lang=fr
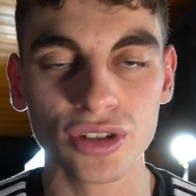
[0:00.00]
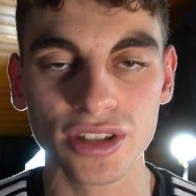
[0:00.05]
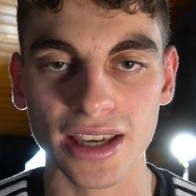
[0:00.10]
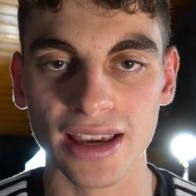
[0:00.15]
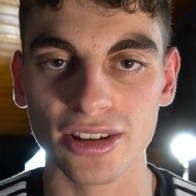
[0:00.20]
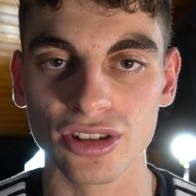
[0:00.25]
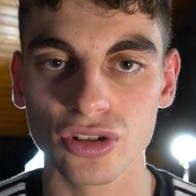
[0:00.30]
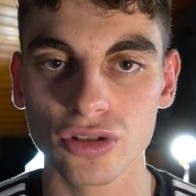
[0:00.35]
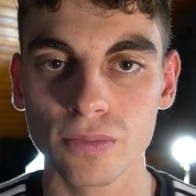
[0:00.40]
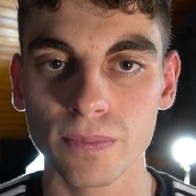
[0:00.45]
Ok,
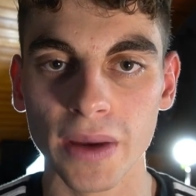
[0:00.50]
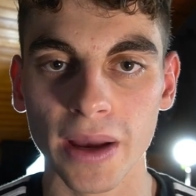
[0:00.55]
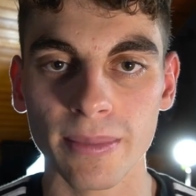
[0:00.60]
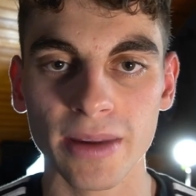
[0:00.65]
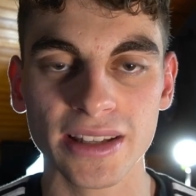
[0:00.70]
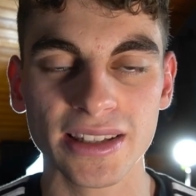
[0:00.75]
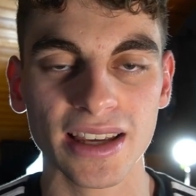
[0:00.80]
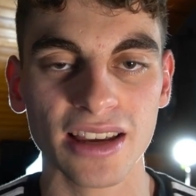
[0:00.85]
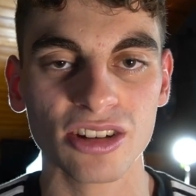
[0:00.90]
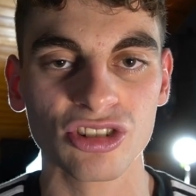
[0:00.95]
super
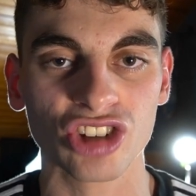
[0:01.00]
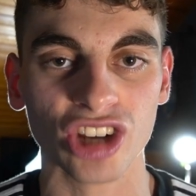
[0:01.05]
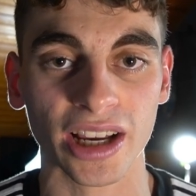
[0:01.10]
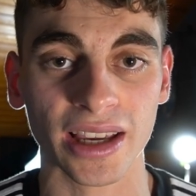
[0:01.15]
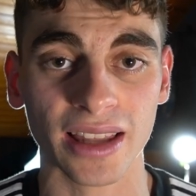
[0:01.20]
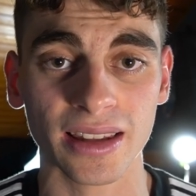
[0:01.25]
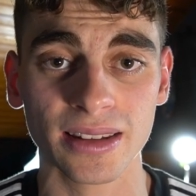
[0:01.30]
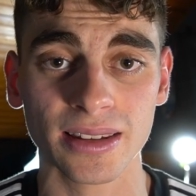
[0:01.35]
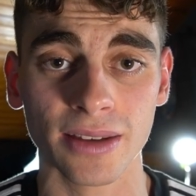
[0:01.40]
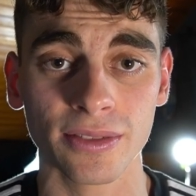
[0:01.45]
Mathias, j'ai
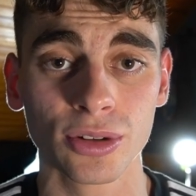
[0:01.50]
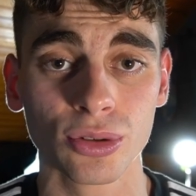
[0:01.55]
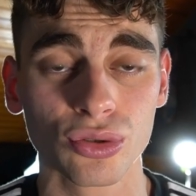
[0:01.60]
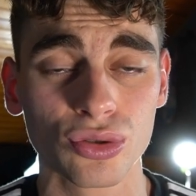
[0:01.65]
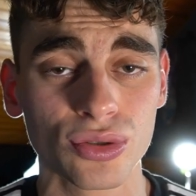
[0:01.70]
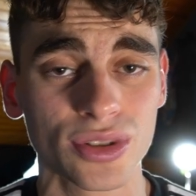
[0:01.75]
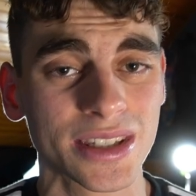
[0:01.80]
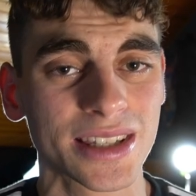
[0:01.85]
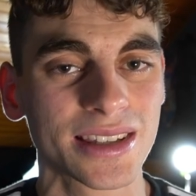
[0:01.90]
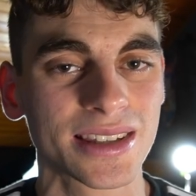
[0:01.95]
regardé ta vidéo
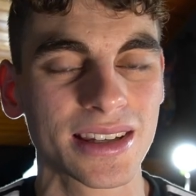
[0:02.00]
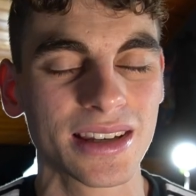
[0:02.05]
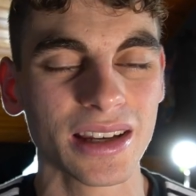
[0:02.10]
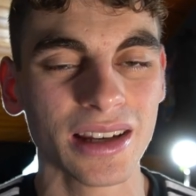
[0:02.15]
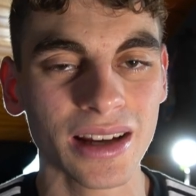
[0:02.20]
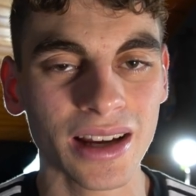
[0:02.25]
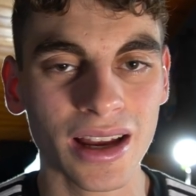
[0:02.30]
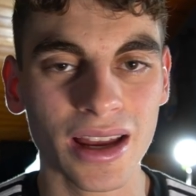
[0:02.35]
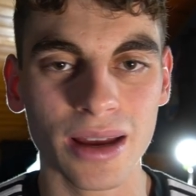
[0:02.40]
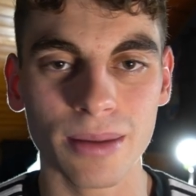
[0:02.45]

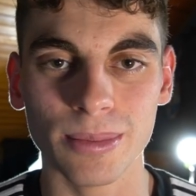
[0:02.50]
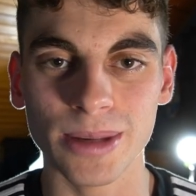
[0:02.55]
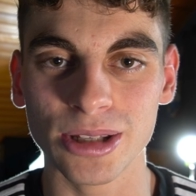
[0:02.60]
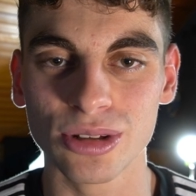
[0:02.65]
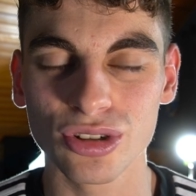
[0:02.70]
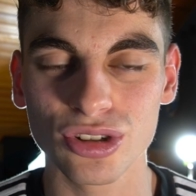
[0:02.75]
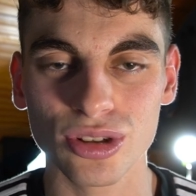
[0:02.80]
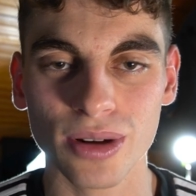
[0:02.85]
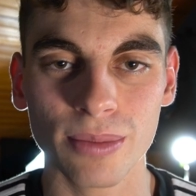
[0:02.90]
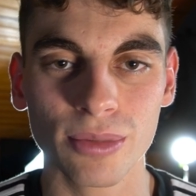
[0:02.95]
jusqu'ici, mais
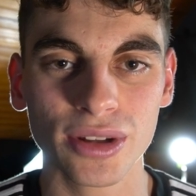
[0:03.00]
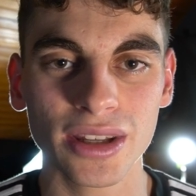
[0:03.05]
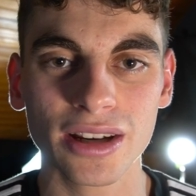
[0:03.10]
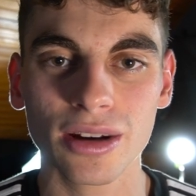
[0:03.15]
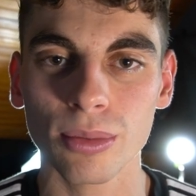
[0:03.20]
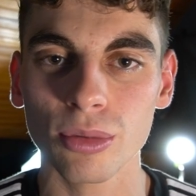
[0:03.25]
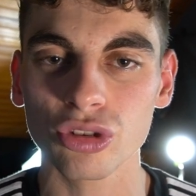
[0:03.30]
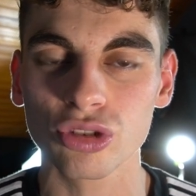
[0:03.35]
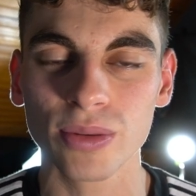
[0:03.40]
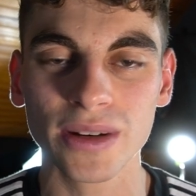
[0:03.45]
200 abonnés,
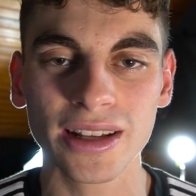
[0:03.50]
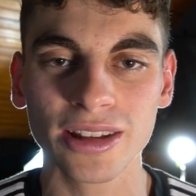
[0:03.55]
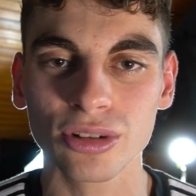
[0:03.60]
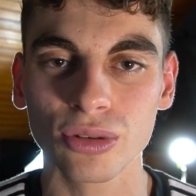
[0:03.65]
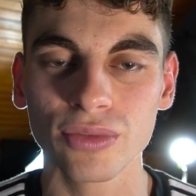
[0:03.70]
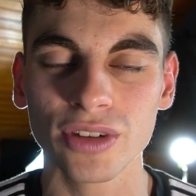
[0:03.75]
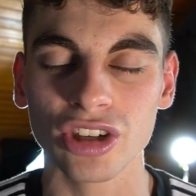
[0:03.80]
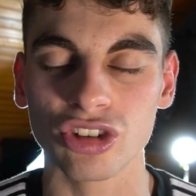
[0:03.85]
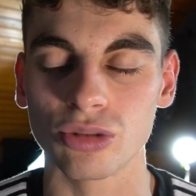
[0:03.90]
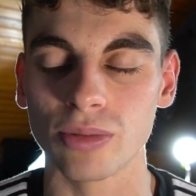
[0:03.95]
comment je vais les
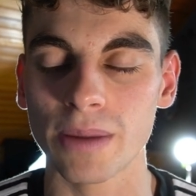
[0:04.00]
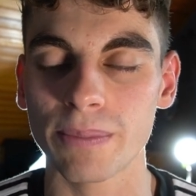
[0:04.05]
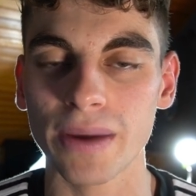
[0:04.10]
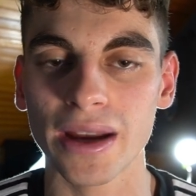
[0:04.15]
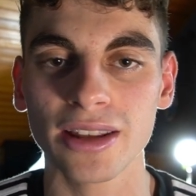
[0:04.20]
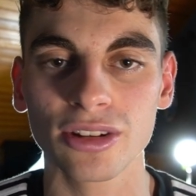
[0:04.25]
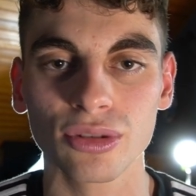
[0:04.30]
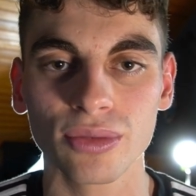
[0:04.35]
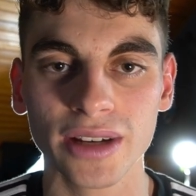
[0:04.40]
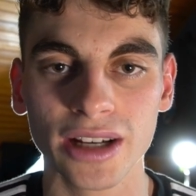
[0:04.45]
trouver Je vais
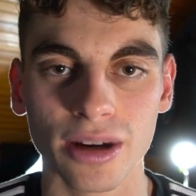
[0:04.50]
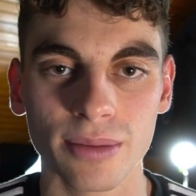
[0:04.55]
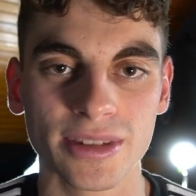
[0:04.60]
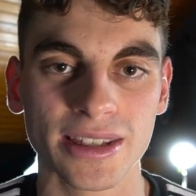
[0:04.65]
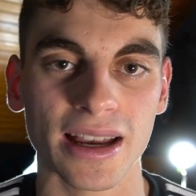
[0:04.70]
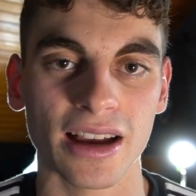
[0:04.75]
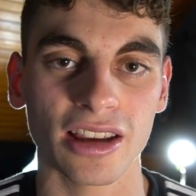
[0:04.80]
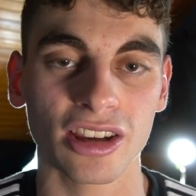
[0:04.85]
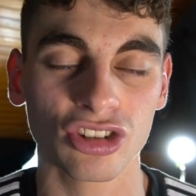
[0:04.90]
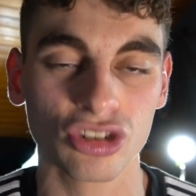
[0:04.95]
pas les trouver comme ça.